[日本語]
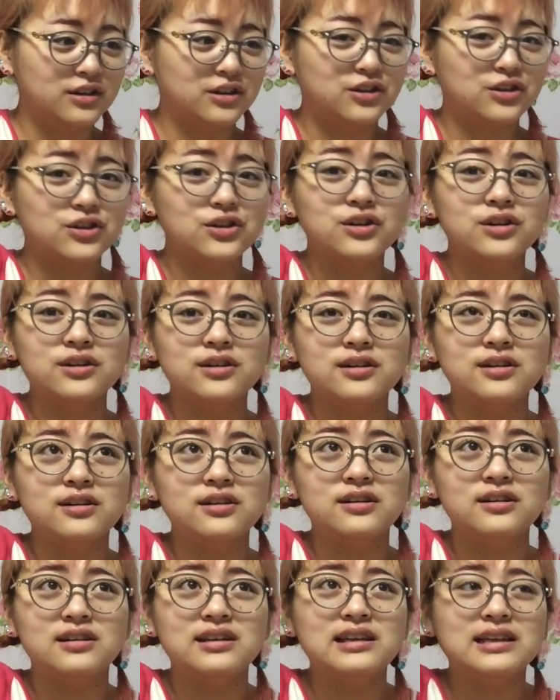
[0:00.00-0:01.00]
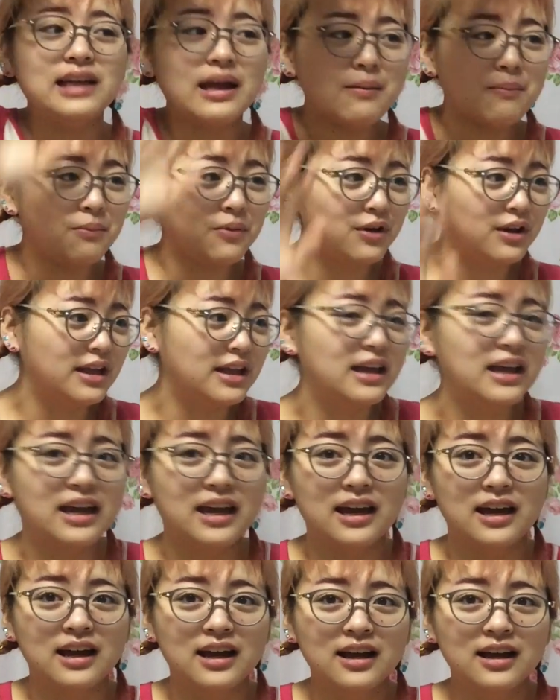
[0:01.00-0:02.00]
12年ぶり
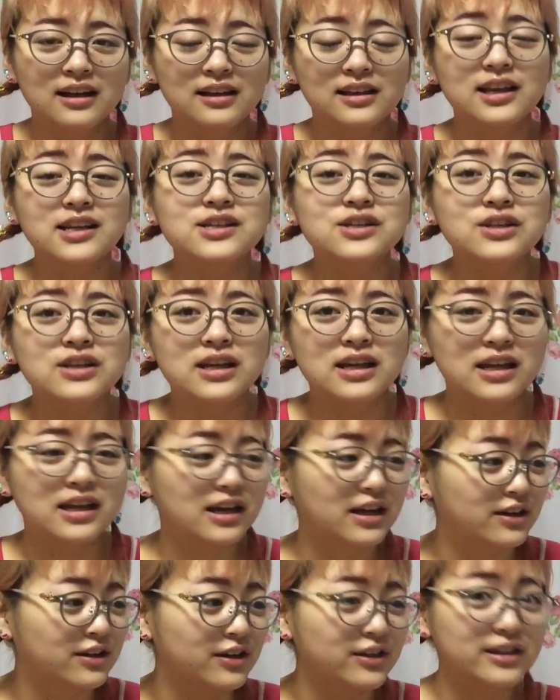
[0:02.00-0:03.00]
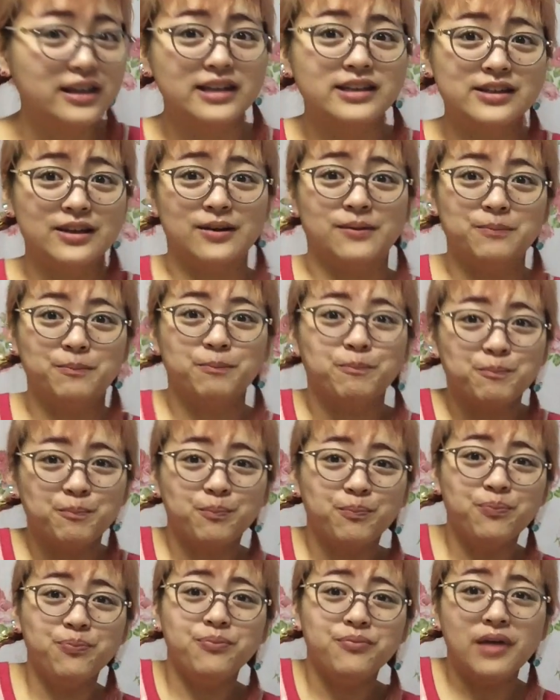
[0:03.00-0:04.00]
にディズニーに行くんです。
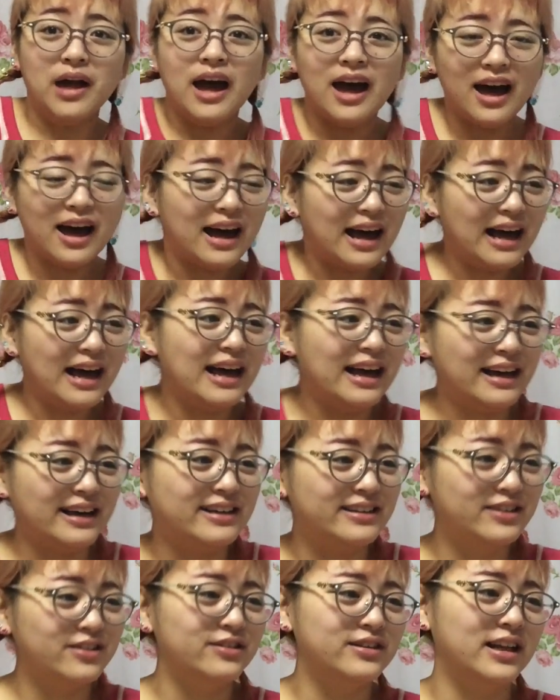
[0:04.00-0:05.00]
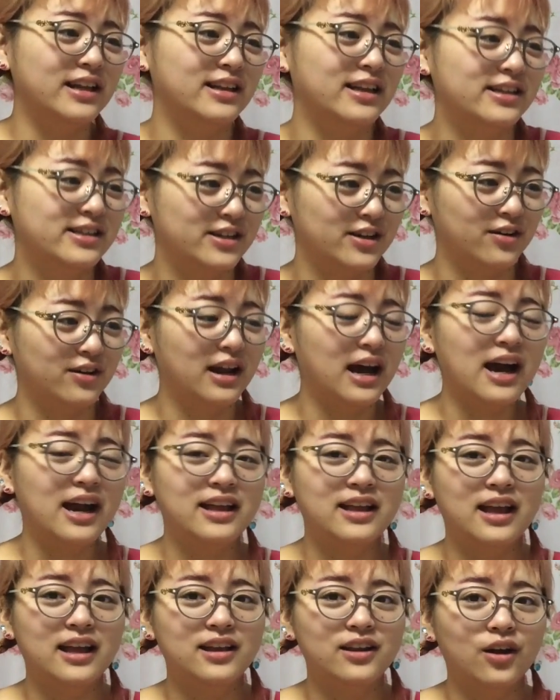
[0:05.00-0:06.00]
だーいそうなんですよ。
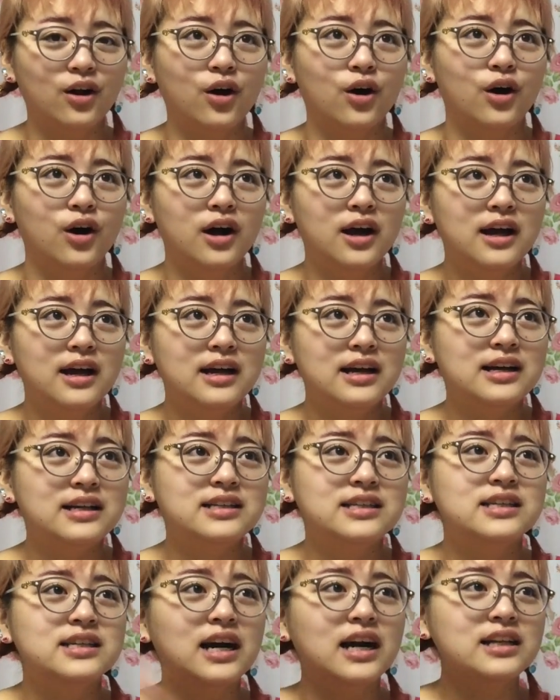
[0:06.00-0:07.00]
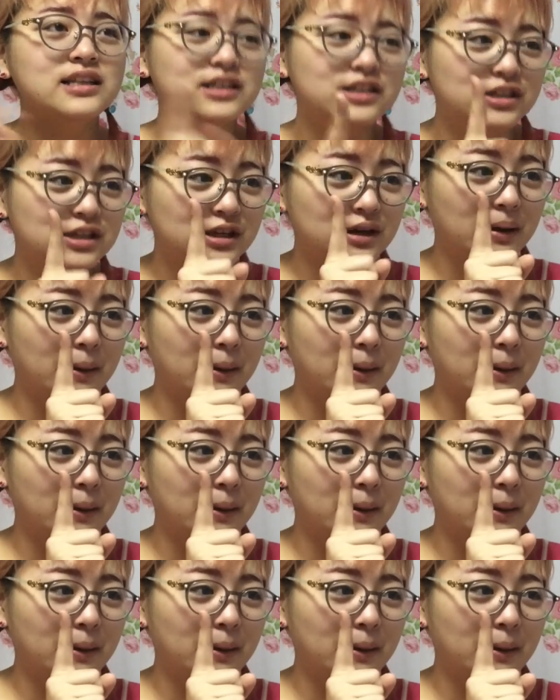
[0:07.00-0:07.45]
来年の1月